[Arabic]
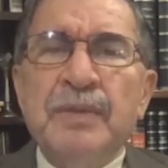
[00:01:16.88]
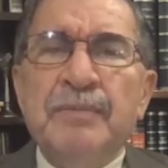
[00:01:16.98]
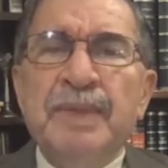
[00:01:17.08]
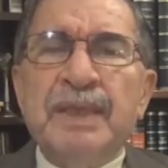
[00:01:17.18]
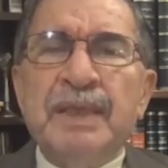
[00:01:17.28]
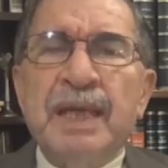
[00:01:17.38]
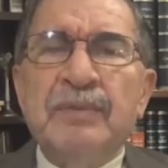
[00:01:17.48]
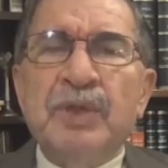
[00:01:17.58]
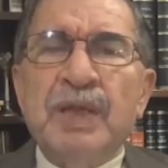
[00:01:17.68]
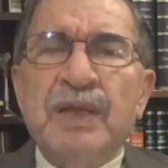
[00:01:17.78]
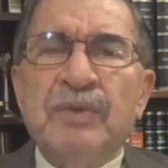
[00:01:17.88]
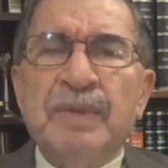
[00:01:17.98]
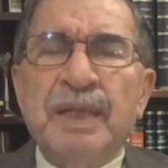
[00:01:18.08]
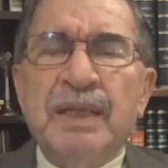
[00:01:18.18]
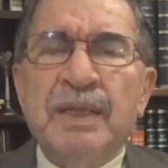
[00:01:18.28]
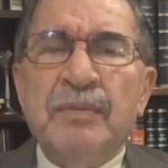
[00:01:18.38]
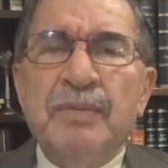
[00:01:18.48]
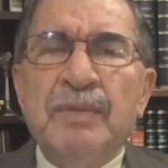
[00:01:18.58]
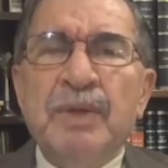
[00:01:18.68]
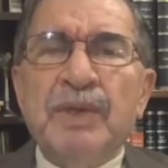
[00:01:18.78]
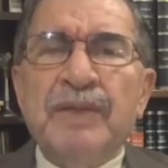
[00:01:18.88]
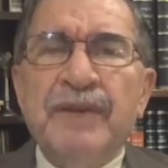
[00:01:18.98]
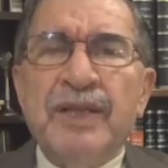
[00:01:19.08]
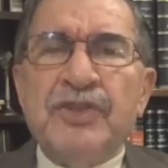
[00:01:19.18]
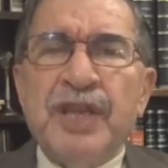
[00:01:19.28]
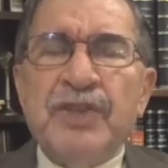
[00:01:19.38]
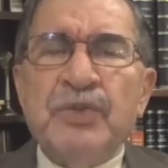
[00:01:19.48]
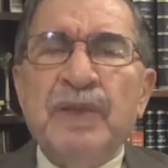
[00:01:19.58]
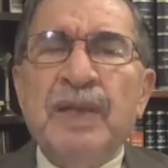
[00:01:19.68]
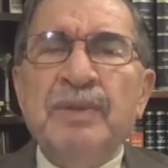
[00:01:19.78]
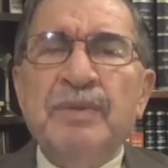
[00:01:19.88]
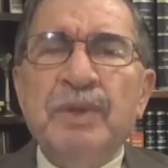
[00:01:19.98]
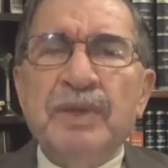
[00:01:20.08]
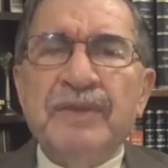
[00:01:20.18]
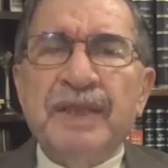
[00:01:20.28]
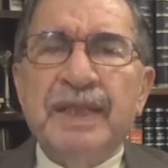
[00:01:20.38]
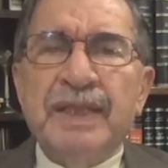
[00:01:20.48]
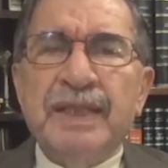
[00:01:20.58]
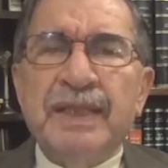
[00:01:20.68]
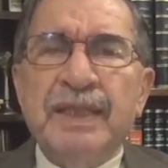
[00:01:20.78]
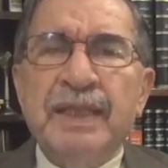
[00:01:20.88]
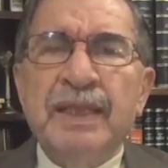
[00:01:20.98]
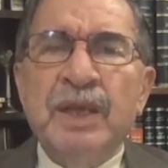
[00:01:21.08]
من المقاومه بموقف الجيش ولا بموقف قيادته